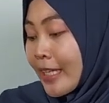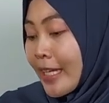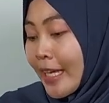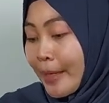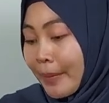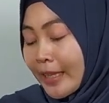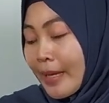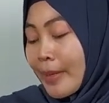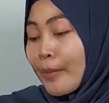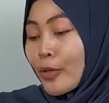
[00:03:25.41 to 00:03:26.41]
Nah, yang
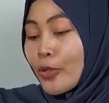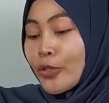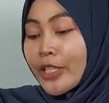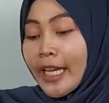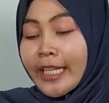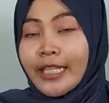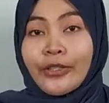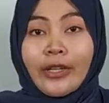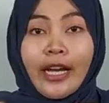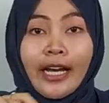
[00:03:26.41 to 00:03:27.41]
pertama bonusnya
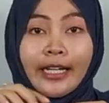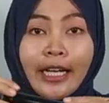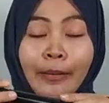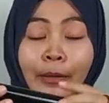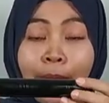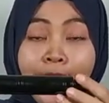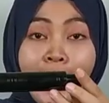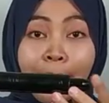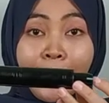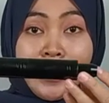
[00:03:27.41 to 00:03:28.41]
ini juga ada kami
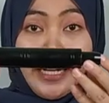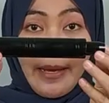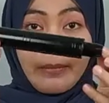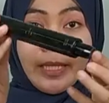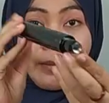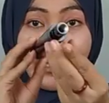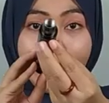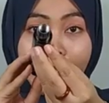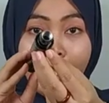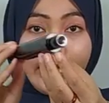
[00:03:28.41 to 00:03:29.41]
memberikan peredam
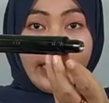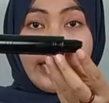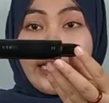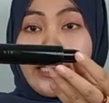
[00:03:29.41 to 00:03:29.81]
seperti ini.